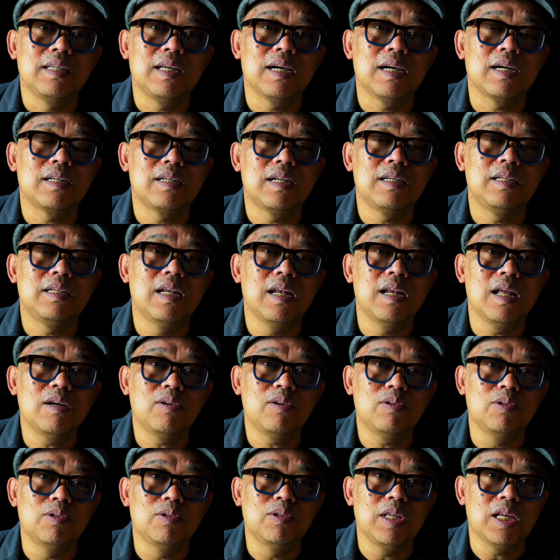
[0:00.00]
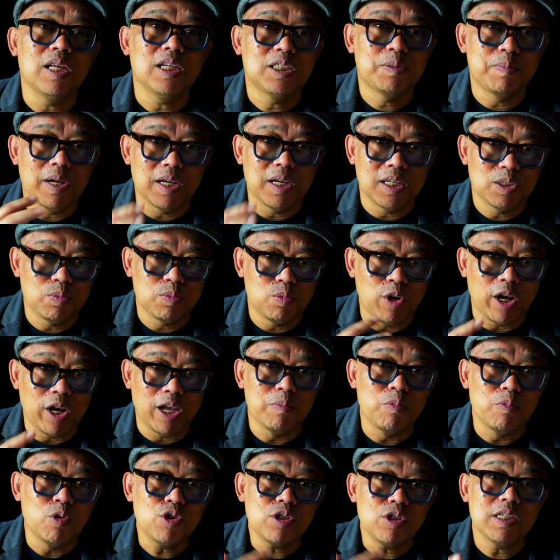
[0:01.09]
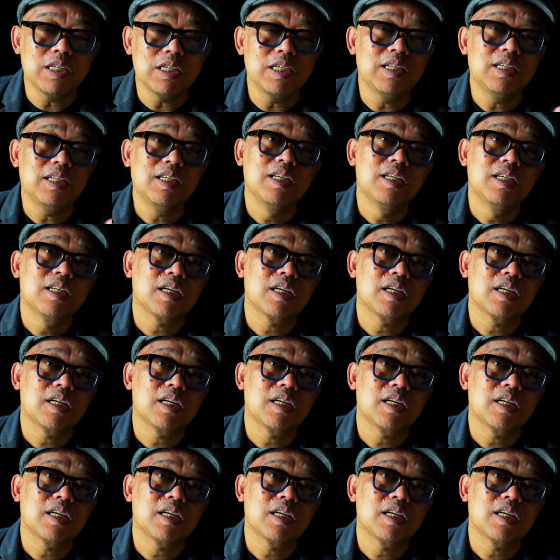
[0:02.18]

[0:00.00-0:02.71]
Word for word: yang ada di lagu yang sebagai sebuah emosi,